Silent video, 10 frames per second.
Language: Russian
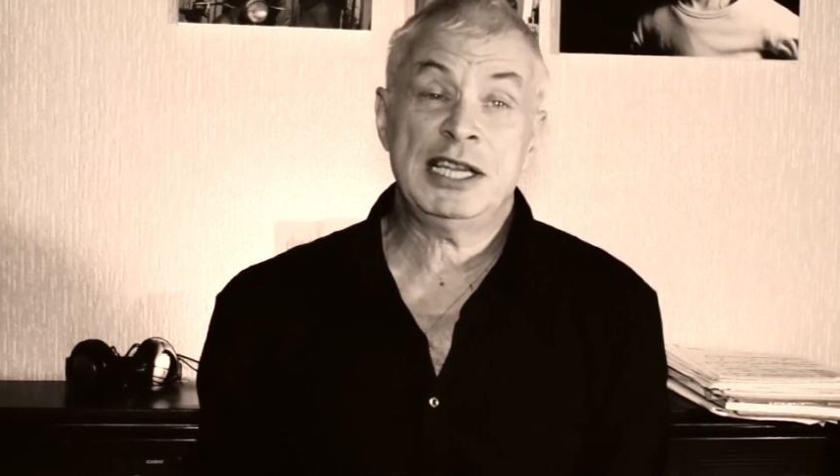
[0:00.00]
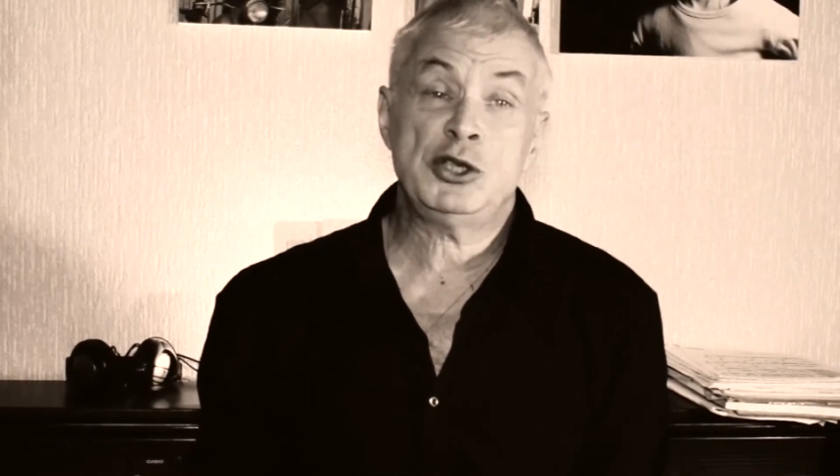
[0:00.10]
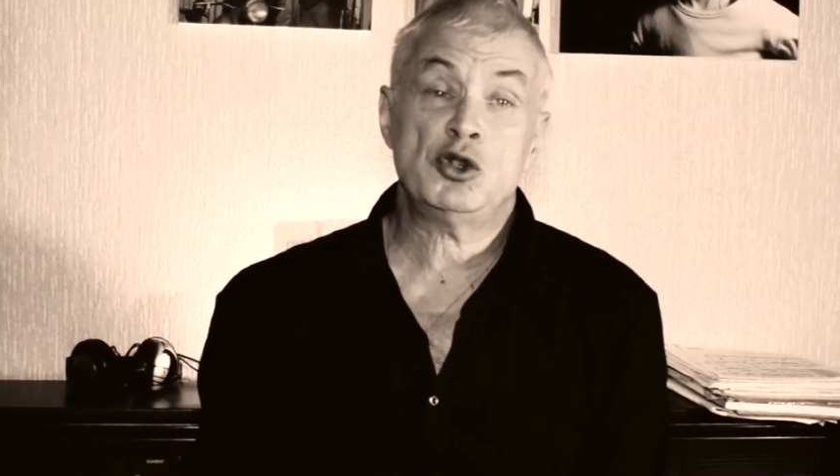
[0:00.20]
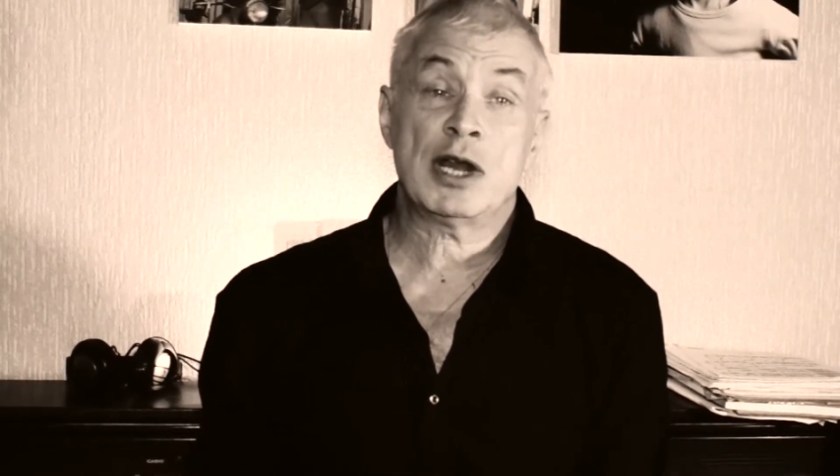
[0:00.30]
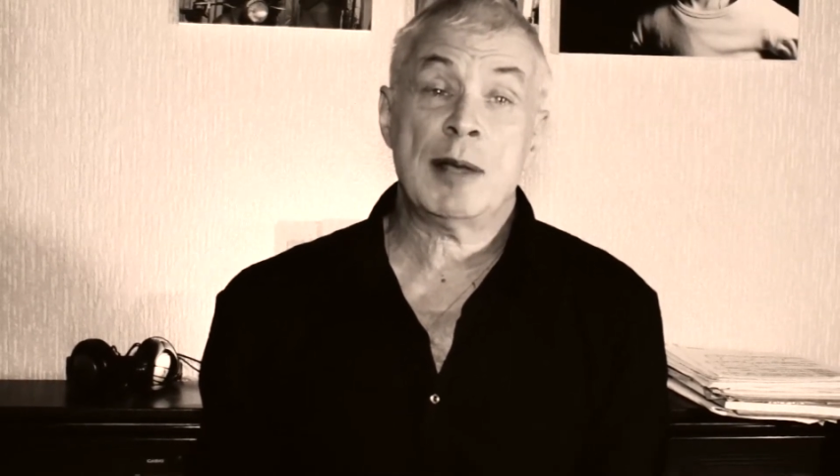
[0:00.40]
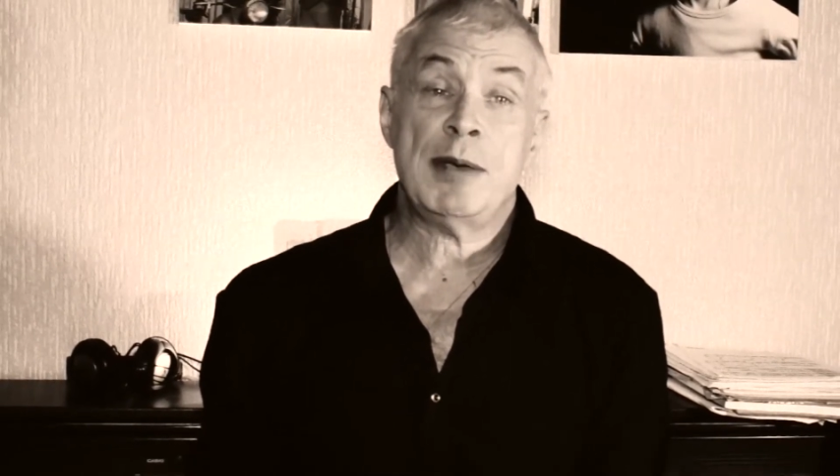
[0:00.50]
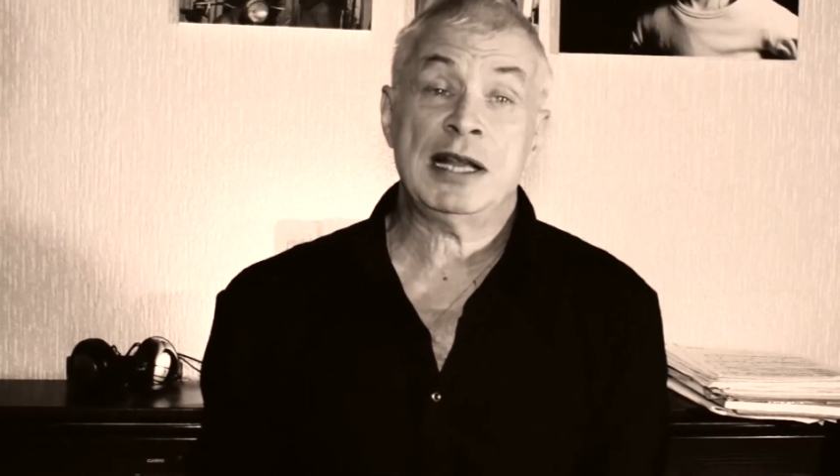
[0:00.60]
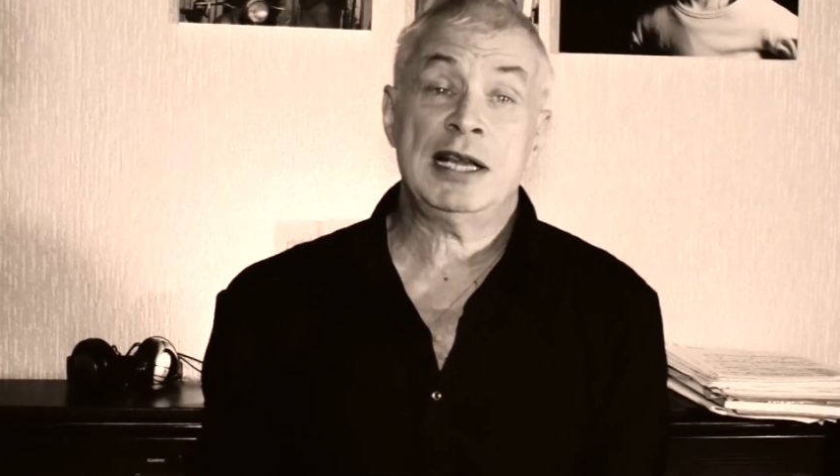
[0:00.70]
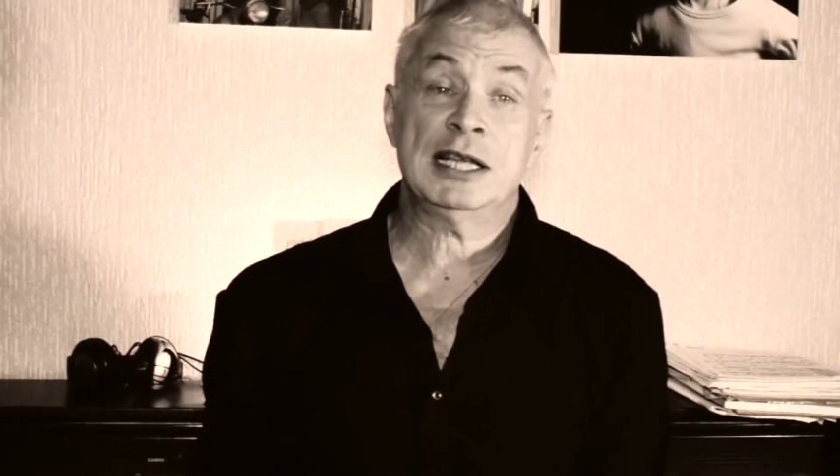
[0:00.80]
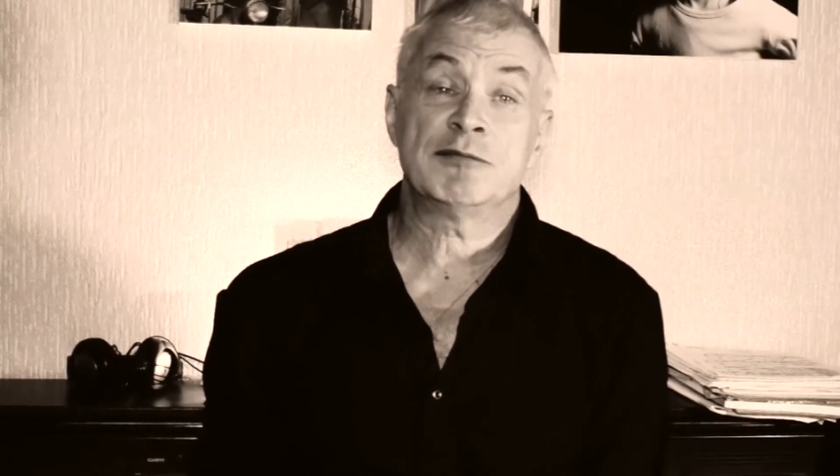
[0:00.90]
еще на
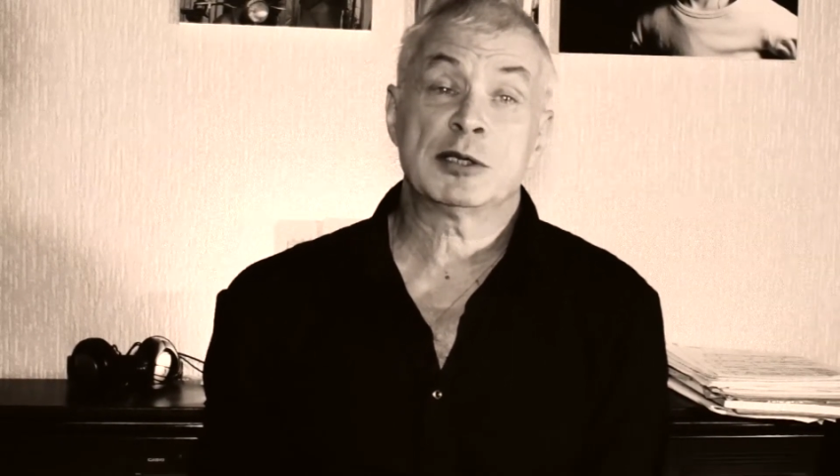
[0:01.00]
пять лет в